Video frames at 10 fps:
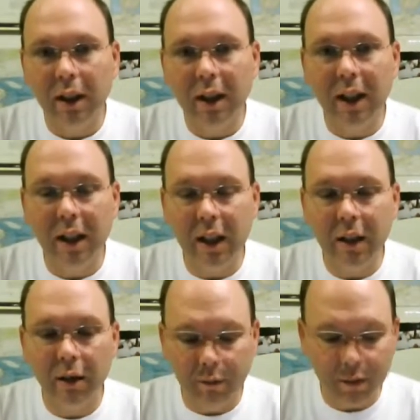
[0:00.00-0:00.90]

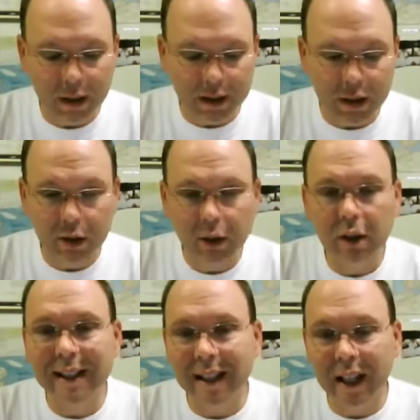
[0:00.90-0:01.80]
qui va dire
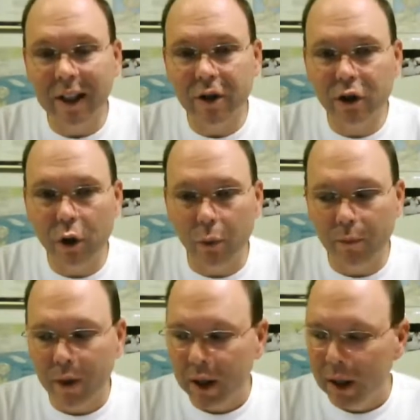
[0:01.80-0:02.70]
qu'il est Dieu.
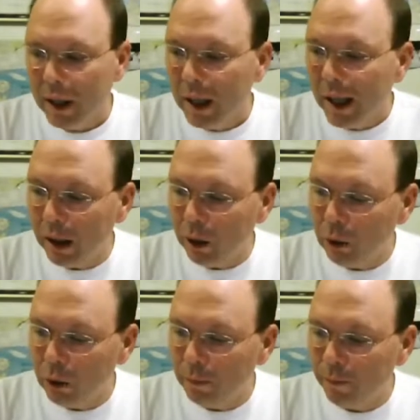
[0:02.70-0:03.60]

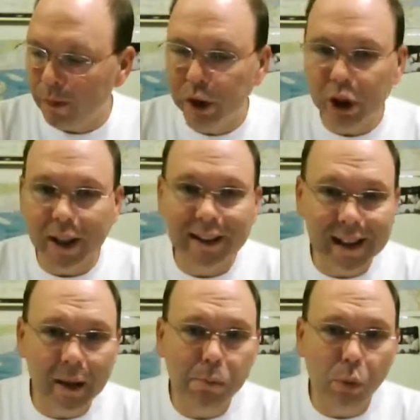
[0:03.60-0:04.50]
Alors, j'ai
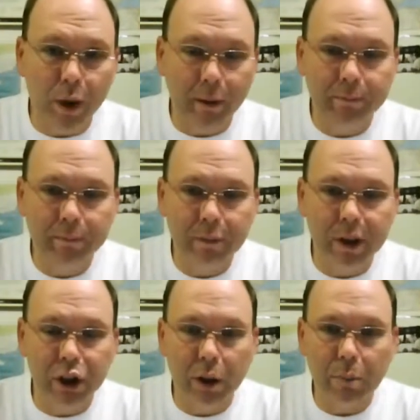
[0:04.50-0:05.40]
cinq points
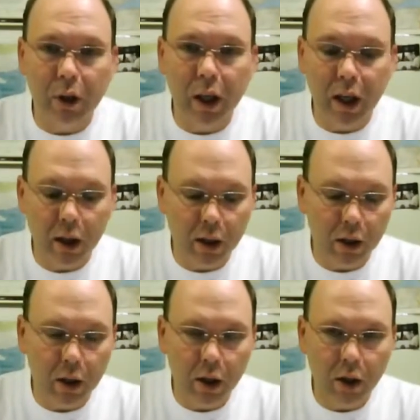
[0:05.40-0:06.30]
que j'aimerais
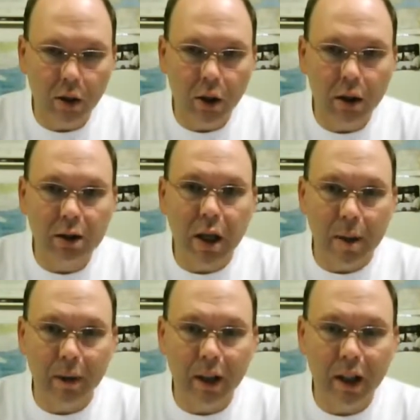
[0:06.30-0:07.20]

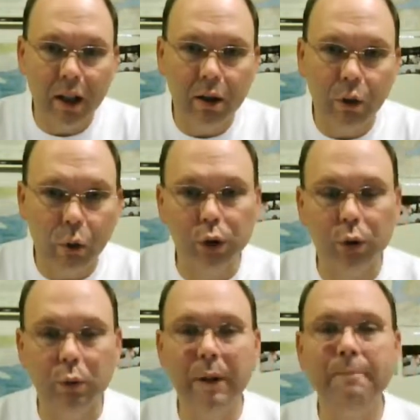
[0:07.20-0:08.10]
t'amener
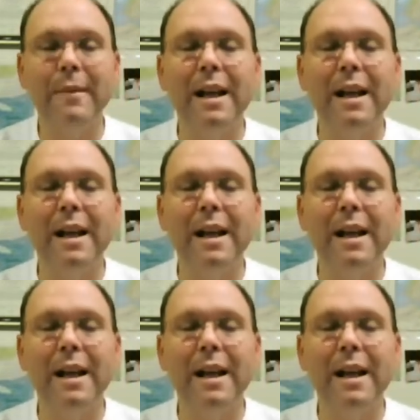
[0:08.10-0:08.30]
aujourd'hui